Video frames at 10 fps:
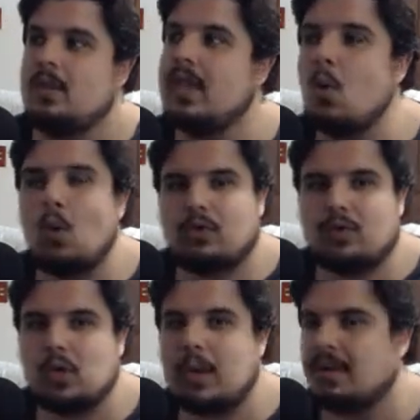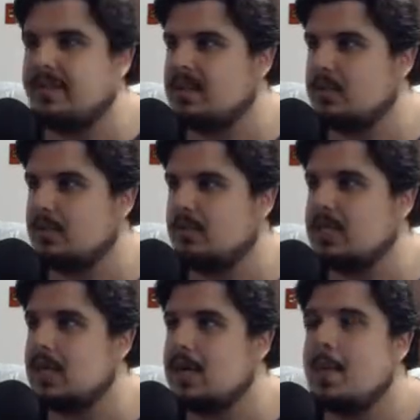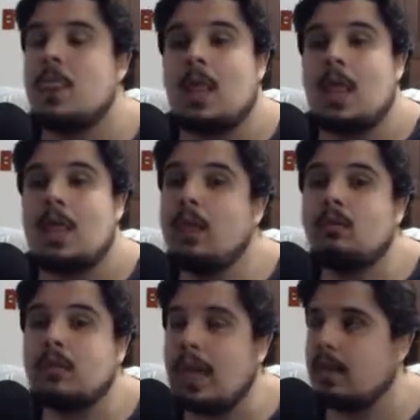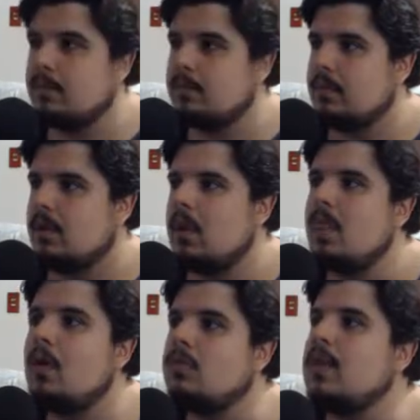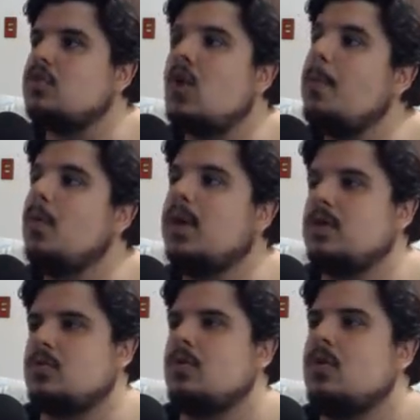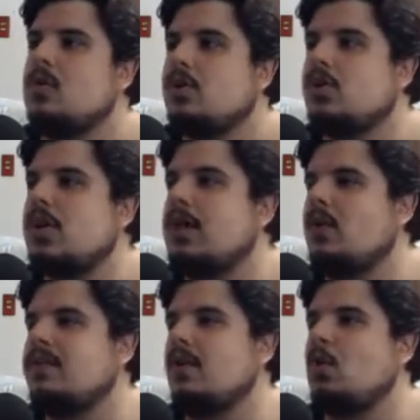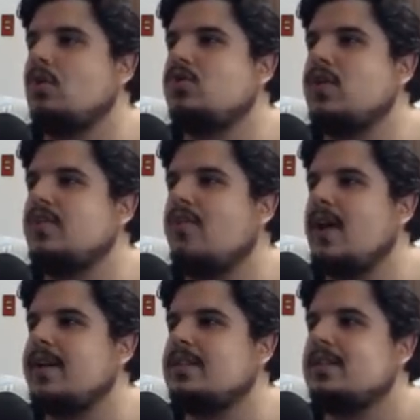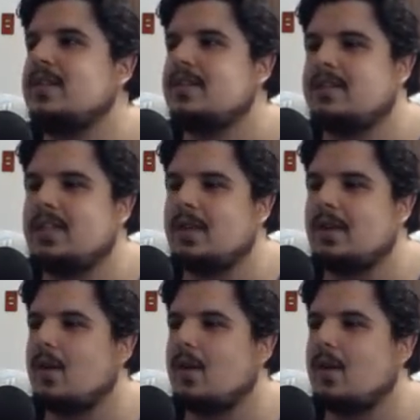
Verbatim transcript: Tem algum outro videogame que faz isso por você? Não tem. Não tem, só por isso. Shadow of the Colossus já te faz ser...